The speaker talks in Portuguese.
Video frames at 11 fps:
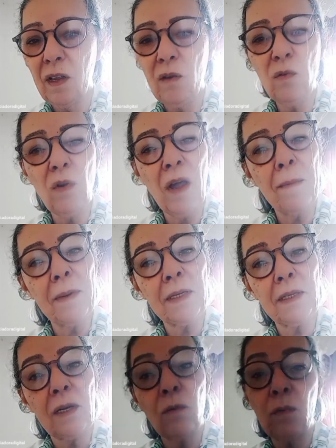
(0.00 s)
em um lugar
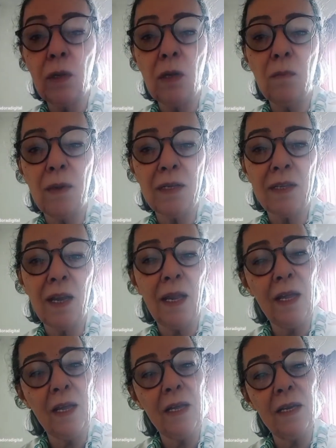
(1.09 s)
mais tranquilo, mais
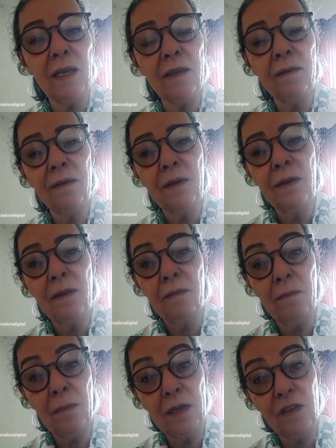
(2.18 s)
alegre,
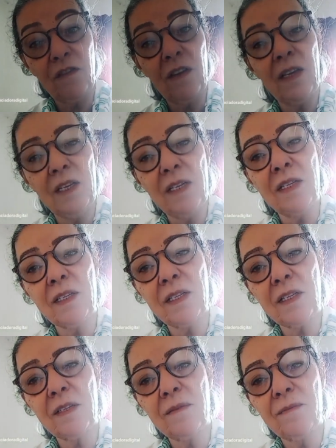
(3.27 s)
mais
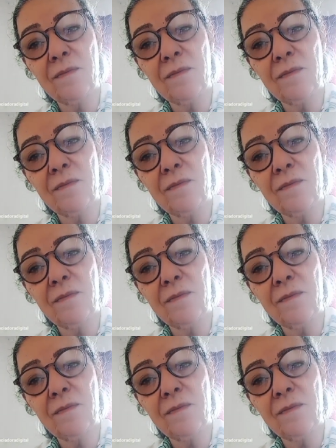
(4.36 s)
feliz.